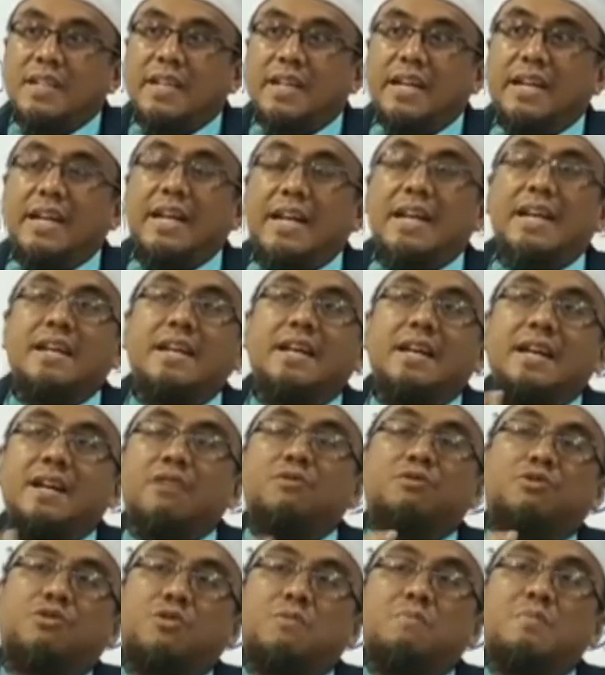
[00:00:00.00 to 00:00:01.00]
ini
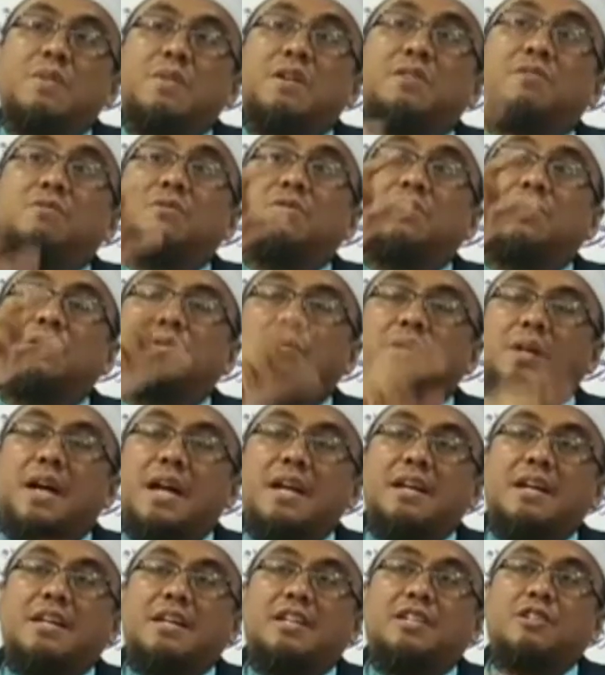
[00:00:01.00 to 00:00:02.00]
untuk
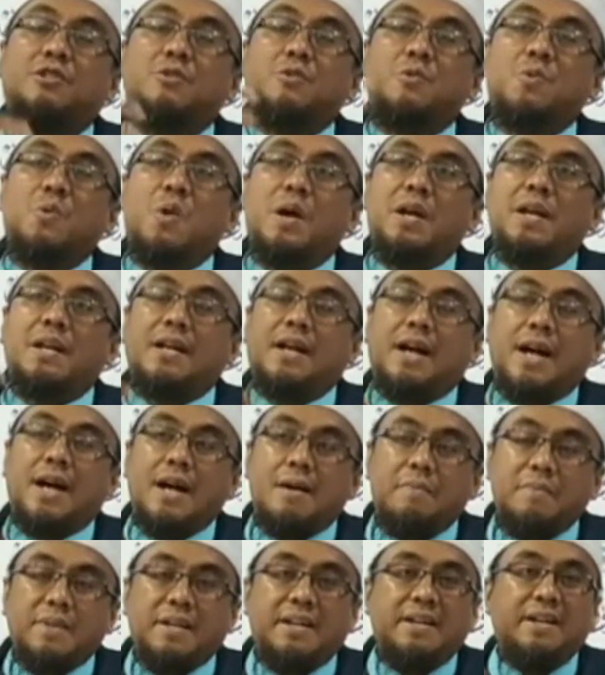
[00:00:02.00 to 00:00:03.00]
menunjukkan kesungguhan
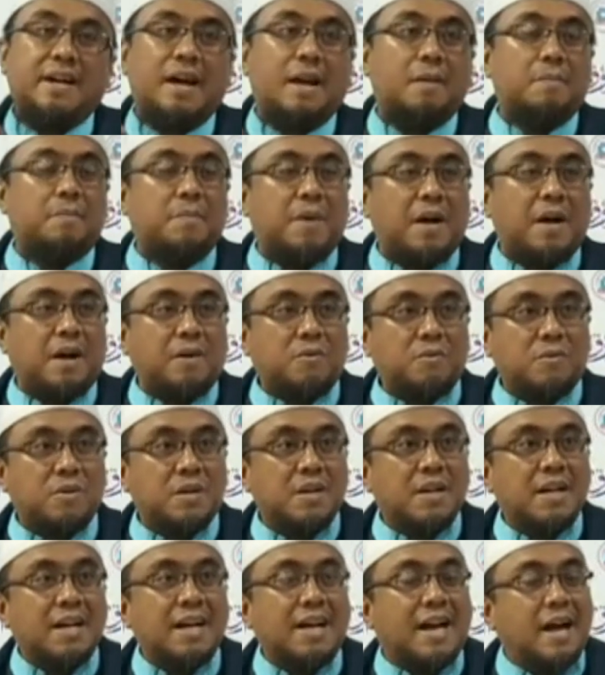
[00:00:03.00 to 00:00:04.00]
kami di
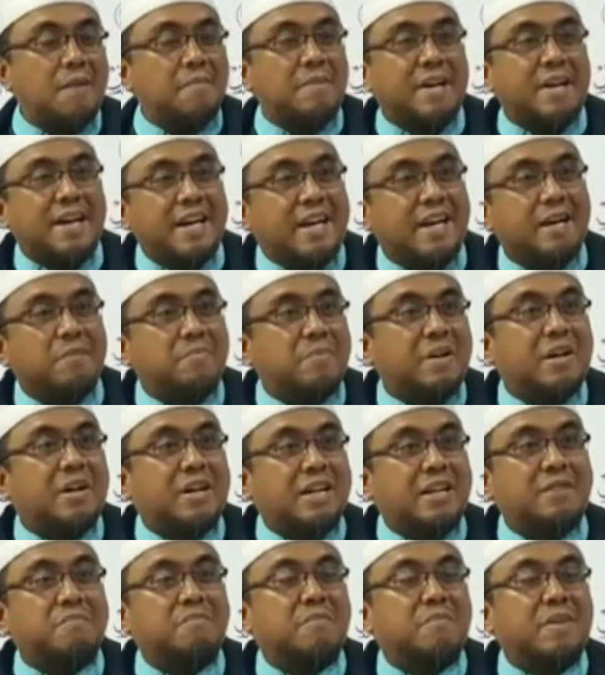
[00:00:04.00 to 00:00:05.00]
Al-Faruq kami ingin
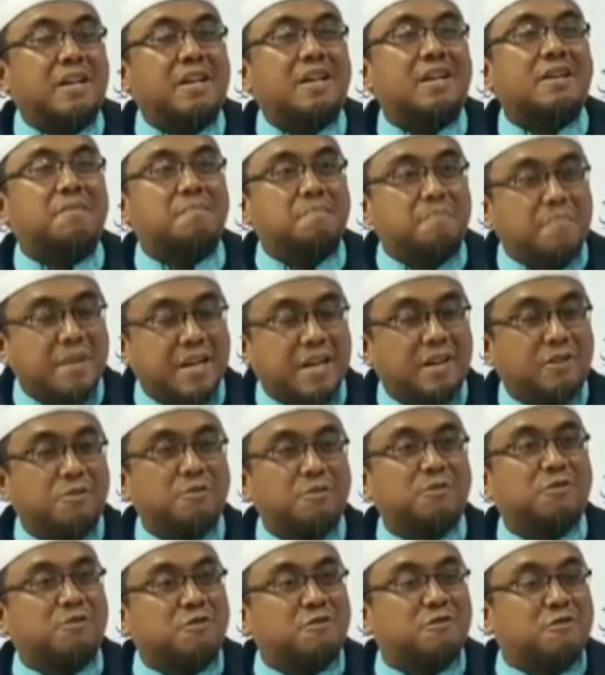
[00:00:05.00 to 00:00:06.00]
berkhidmat lebih
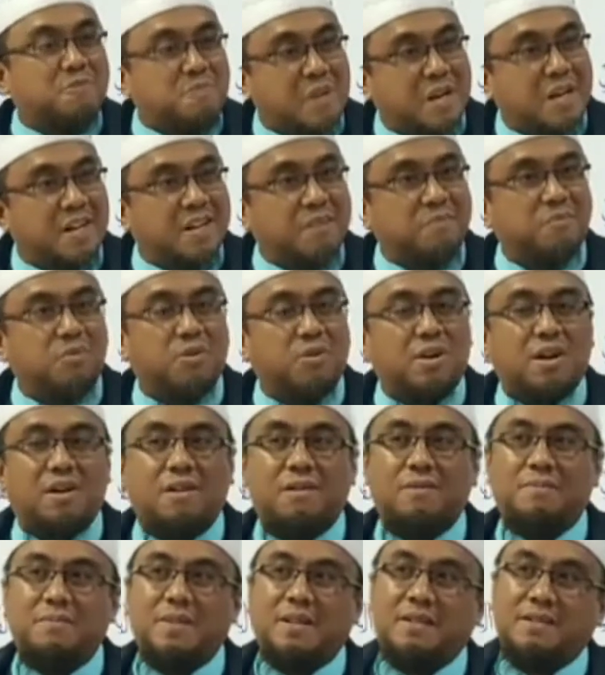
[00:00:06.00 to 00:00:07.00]
untuk umat di bulan
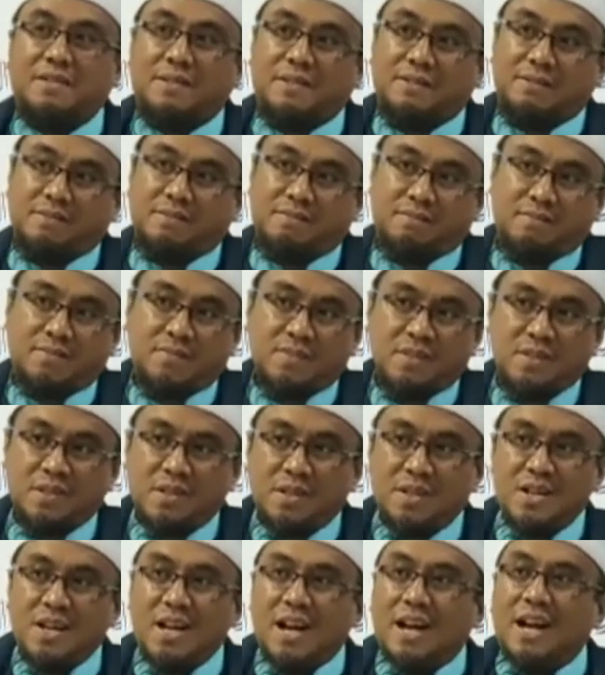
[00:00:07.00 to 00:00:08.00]
Ramadan
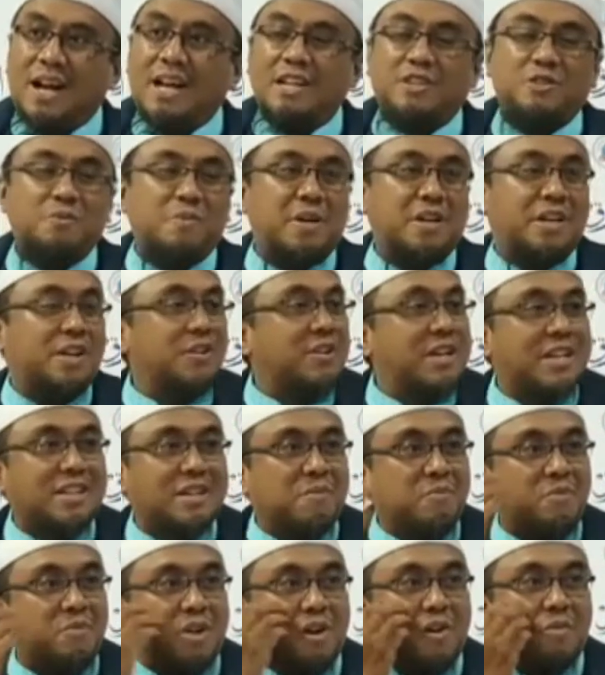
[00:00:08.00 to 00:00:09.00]
nggak cuma iya
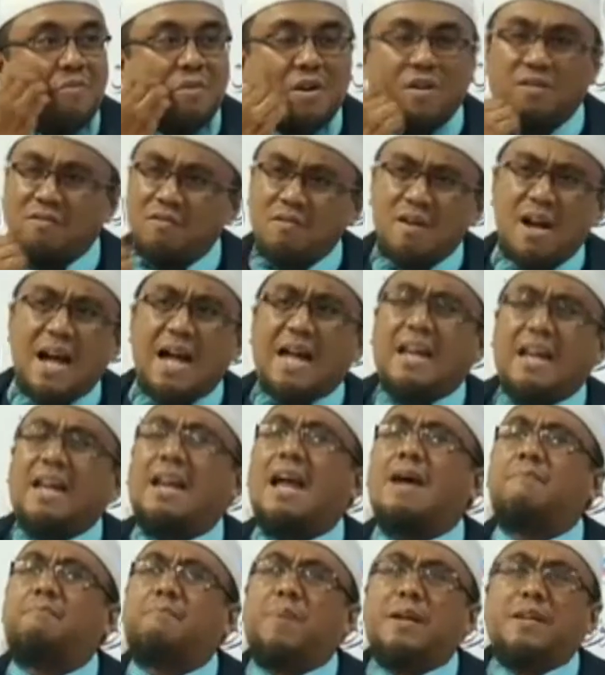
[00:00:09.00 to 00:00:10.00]
datang bulan Ramadan enggak
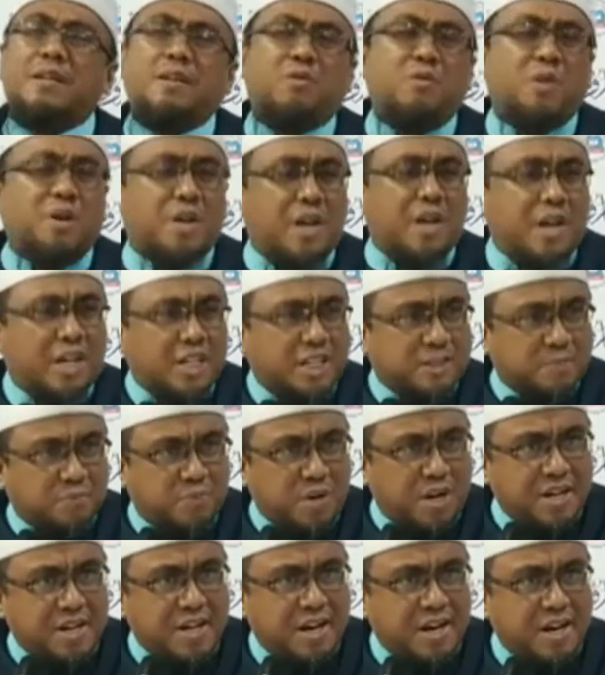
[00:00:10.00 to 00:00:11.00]
rapatnya udah dari
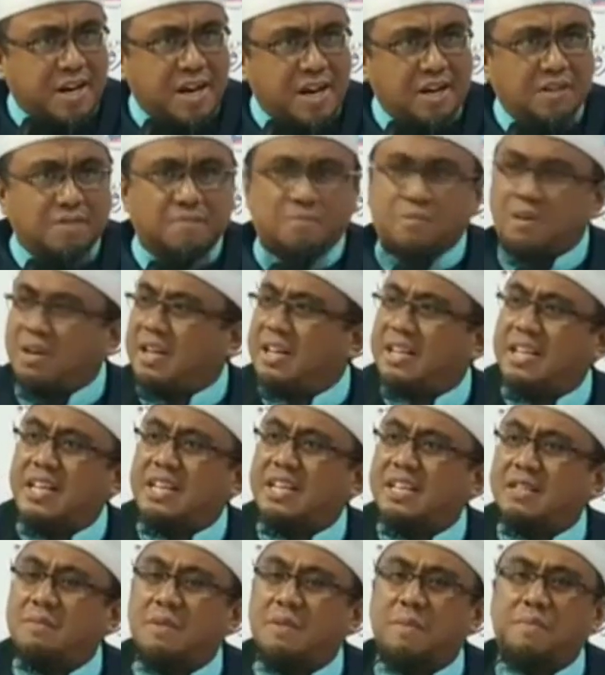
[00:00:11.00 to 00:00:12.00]
sebulan yang lalu boleh
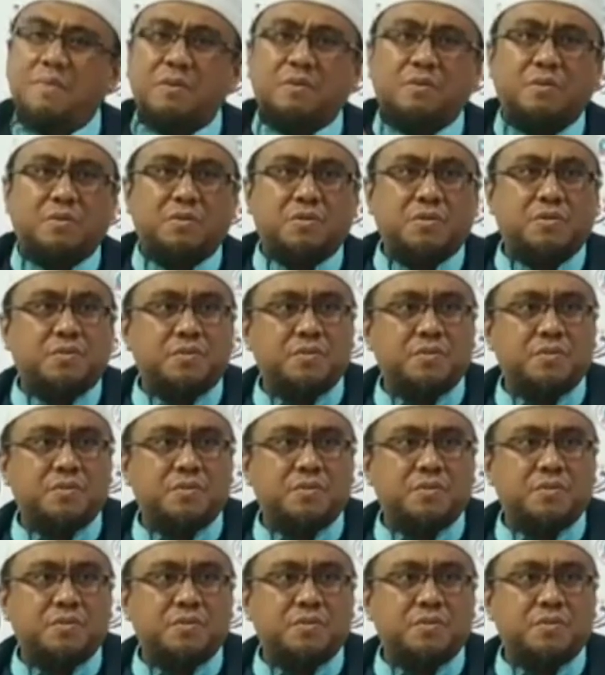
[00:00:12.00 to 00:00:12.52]
tanya sama pengurus